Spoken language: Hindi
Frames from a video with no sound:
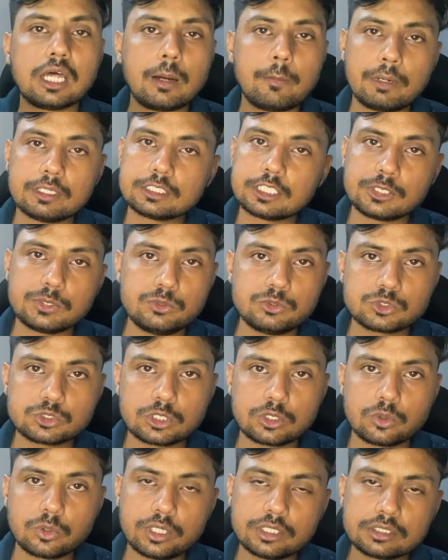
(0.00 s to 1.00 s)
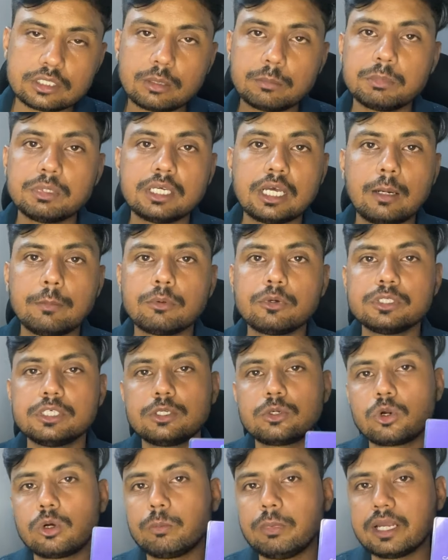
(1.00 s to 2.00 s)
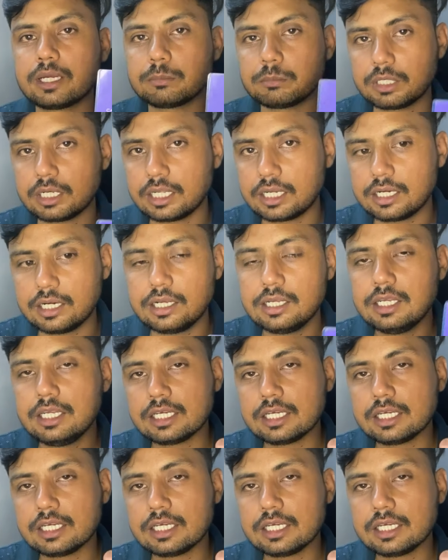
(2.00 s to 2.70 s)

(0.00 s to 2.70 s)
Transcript: नामात्र यूज़ करोगे तब भी आपको ये ड्रॉबैक मिलेगा